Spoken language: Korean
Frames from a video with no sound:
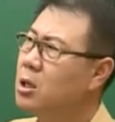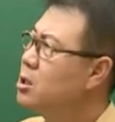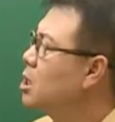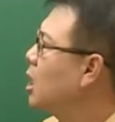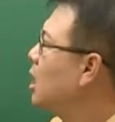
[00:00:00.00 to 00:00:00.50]

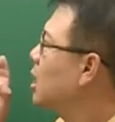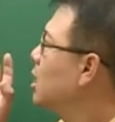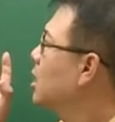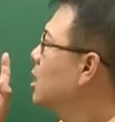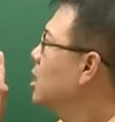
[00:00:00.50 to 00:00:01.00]
자,
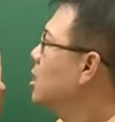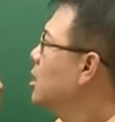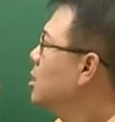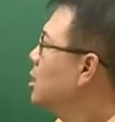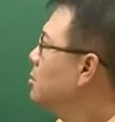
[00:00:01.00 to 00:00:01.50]

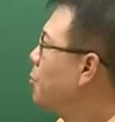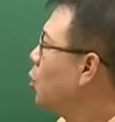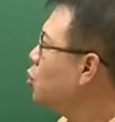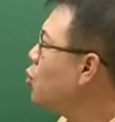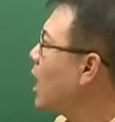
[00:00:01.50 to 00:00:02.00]
어,
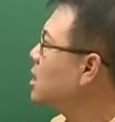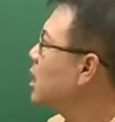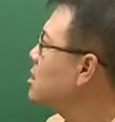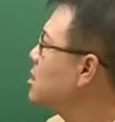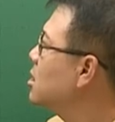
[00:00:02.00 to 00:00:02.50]
보통
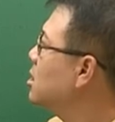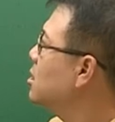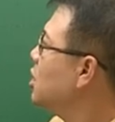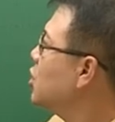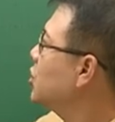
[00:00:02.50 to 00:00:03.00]

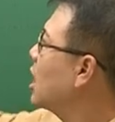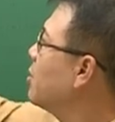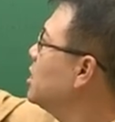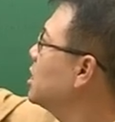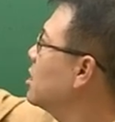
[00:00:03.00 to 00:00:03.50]
강사들은 이 세
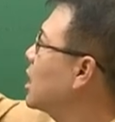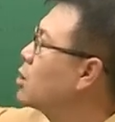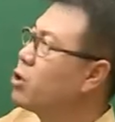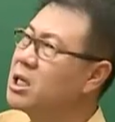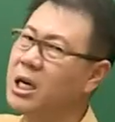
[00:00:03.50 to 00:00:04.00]
번째를
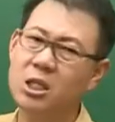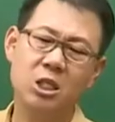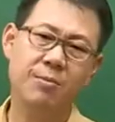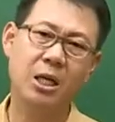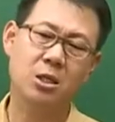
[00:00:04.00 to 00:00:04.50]
강조하지
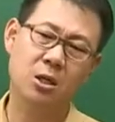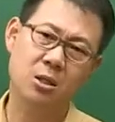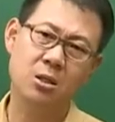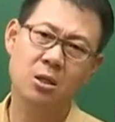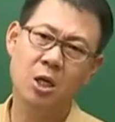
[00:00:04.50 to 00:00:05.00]
않지만
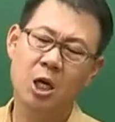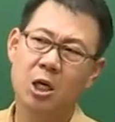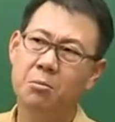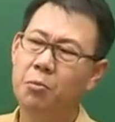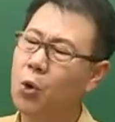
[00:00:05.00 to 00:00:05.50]
저는
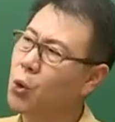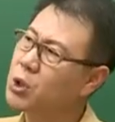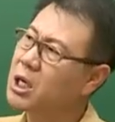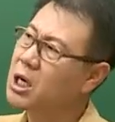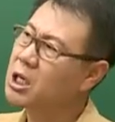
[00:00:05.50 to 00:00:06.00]

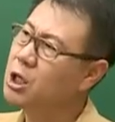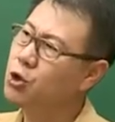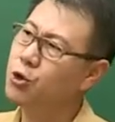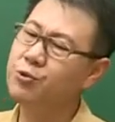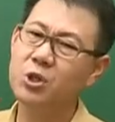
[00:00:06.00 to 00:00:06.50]
모의고사나
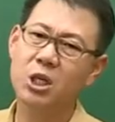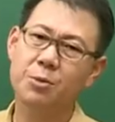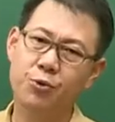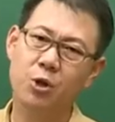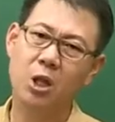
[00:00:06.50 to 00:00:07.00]
기출
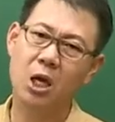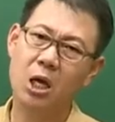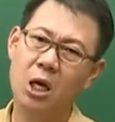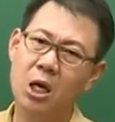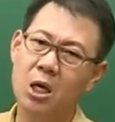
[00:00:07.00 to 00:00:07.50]
문제를 풀
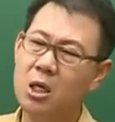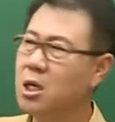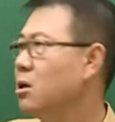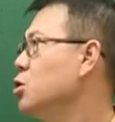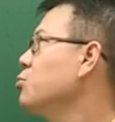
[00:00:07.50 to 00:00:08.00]
때
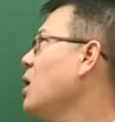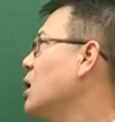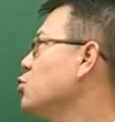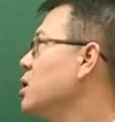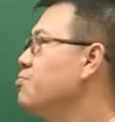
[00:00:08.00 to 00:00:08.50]
이걸 좀
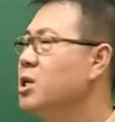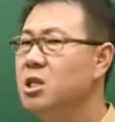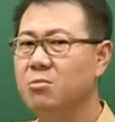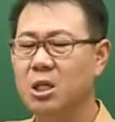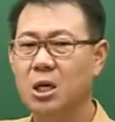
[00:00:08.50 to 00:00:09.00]
강조하는
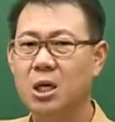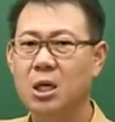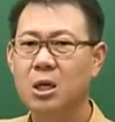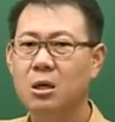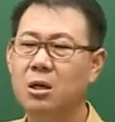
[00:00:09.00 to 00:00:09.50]
편입니다.
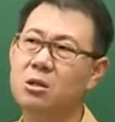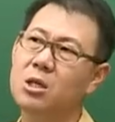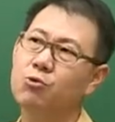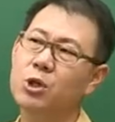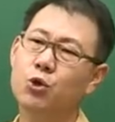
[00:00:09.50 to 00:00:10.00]
그래서
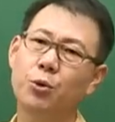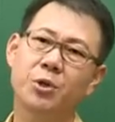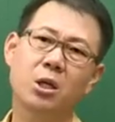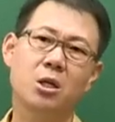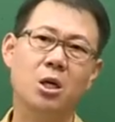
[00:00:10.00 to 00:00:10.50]
이제 우리
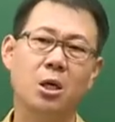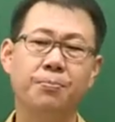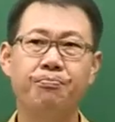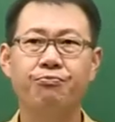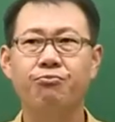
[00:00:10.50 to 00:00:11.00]
수험생들이
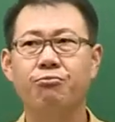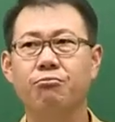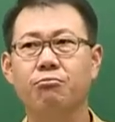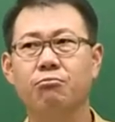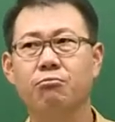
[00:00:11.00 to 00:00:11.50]

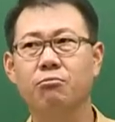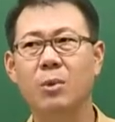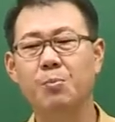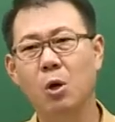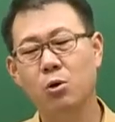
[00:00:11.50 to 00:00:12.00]

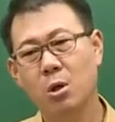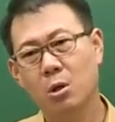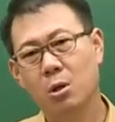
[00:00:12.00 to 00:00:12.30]
음, 뭐